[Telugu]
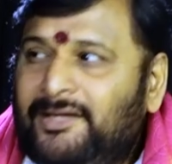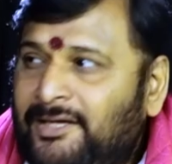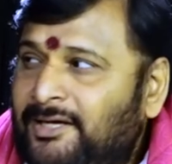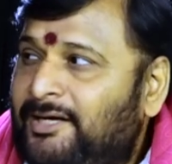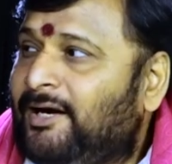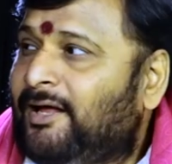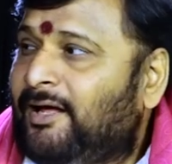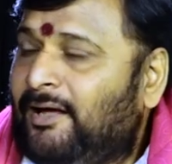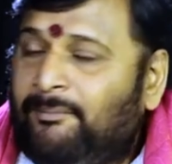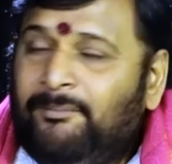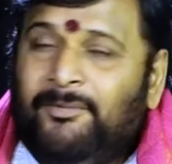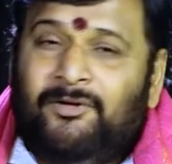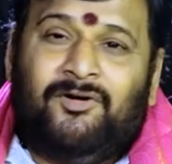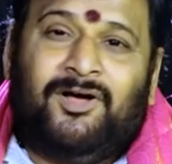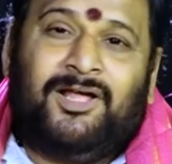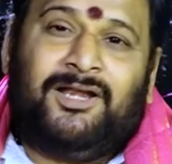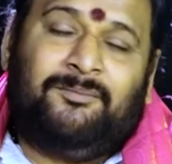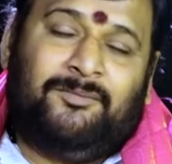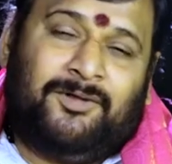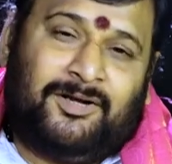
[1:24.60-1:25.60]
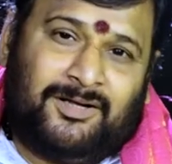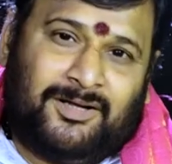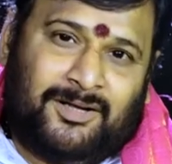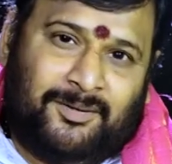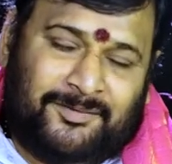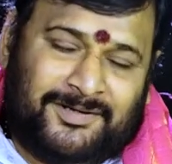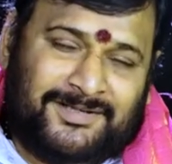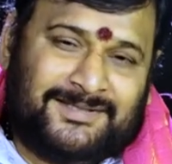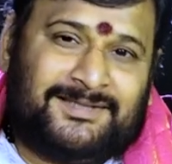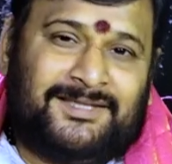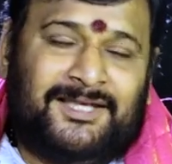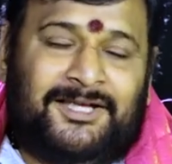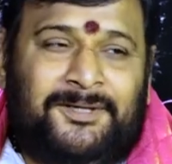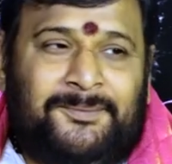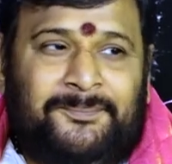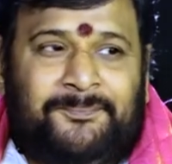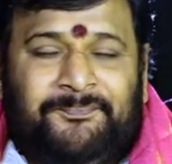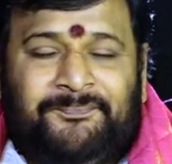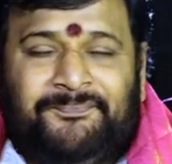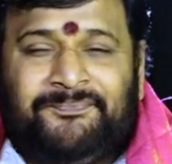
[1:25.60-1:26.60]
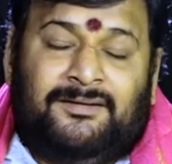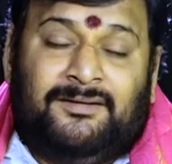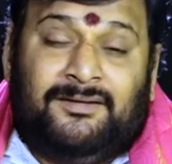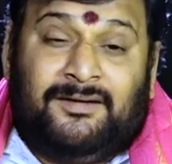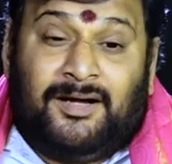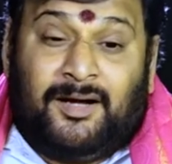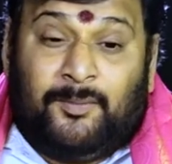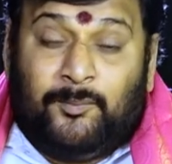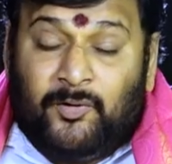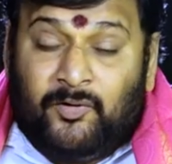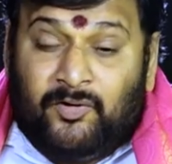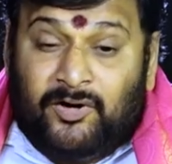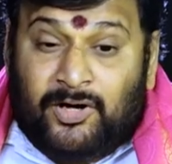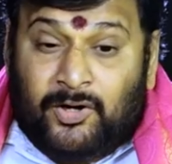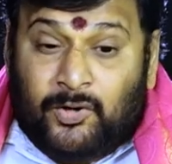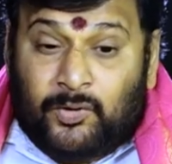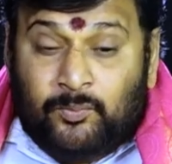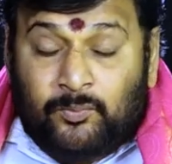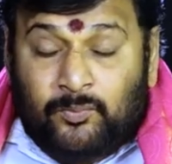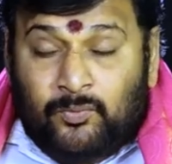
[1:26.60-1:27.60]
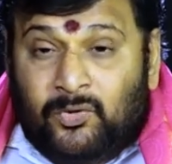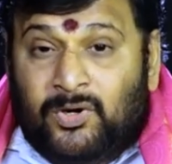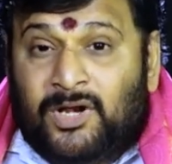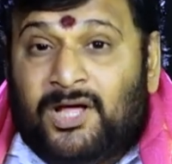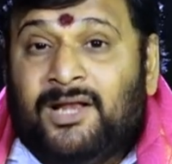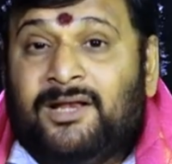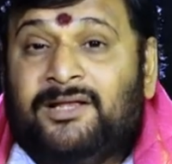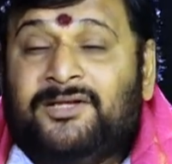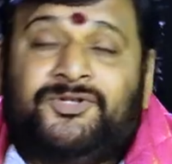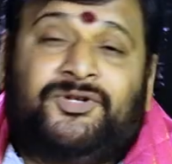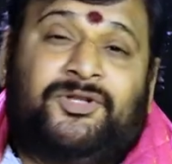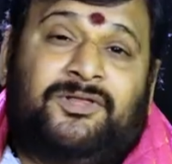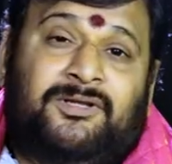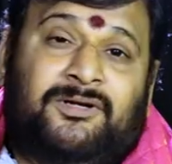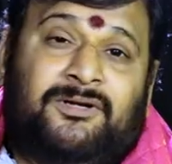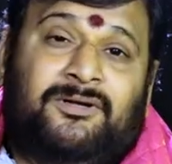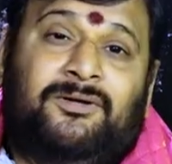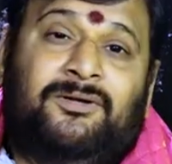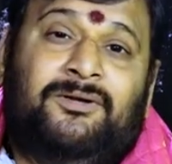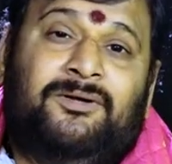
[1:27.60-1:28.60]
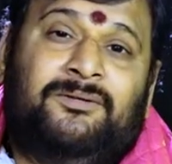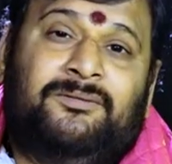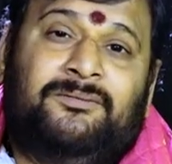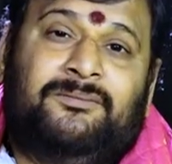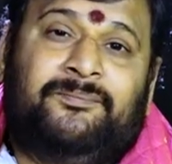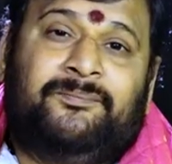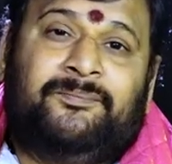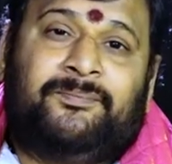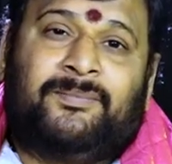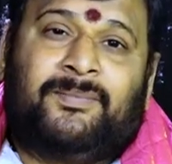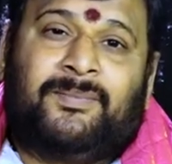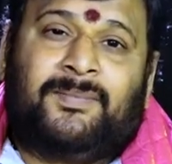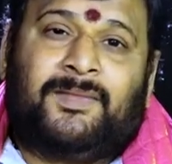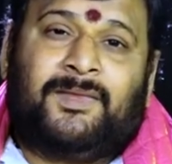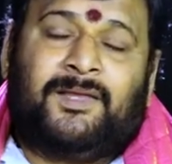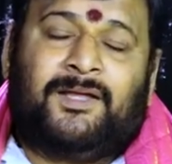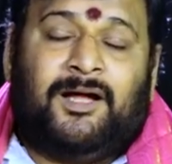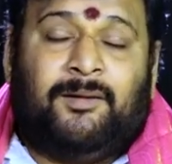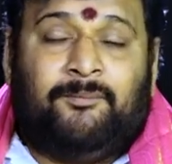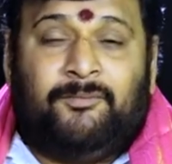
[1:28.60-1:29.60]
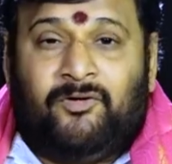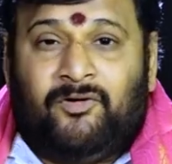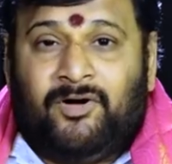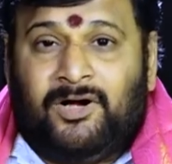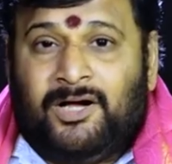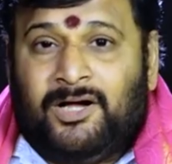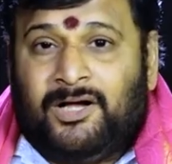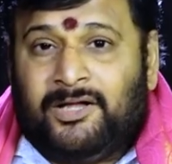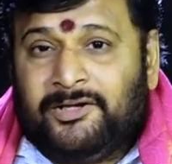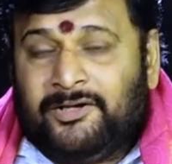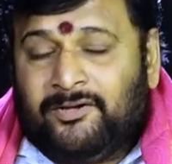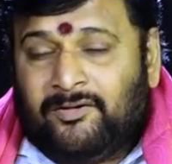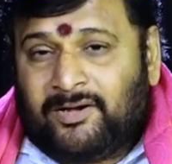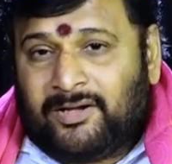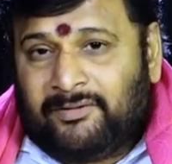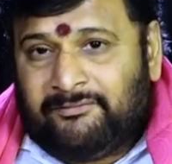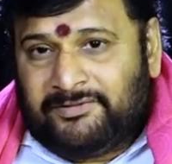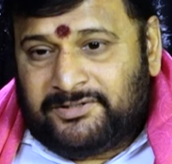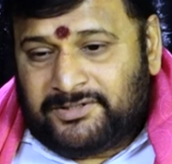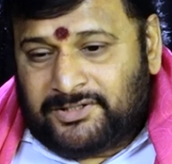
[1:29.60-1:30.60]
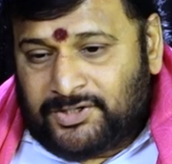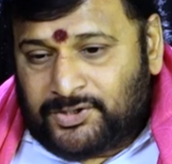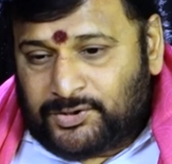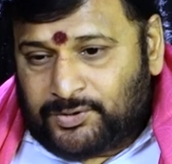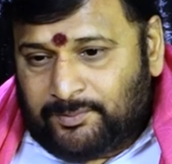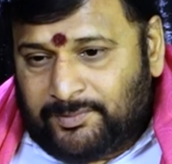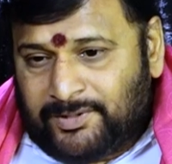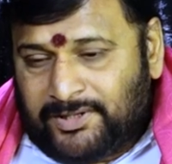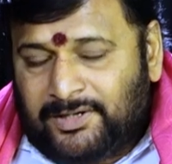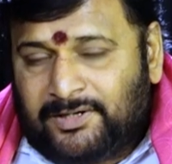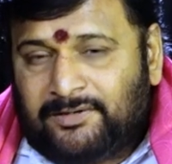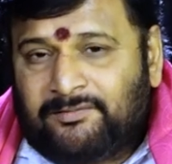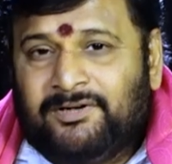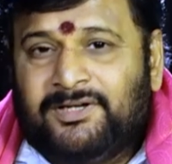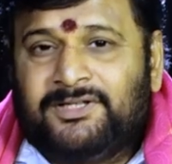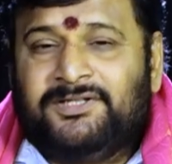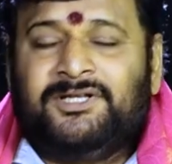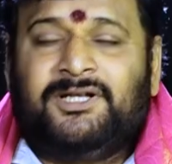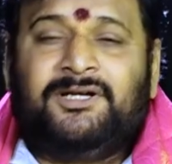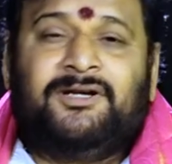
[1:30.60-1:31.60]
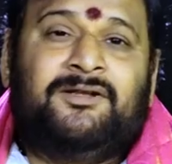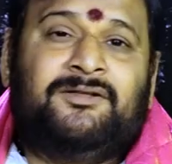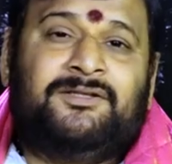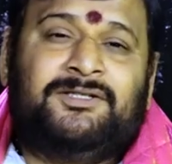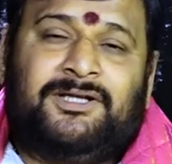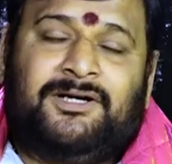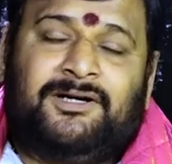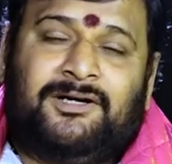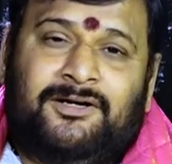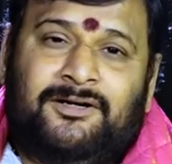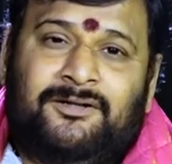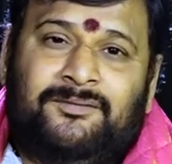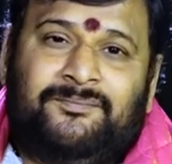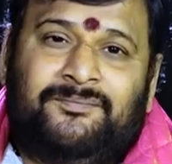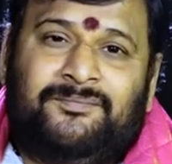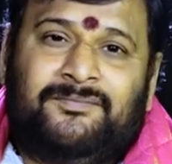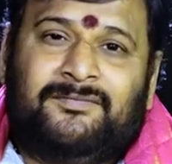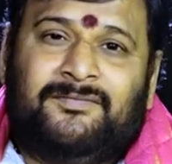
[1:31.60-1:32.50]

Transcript: ఇక్కడ అమ్మవారిని మనం గమనిస్తే అమ్మవారు మూలా నక్షత్రంలో అమ్మవారి యొక్క విశేషమైనటువంటి జననం జరగడం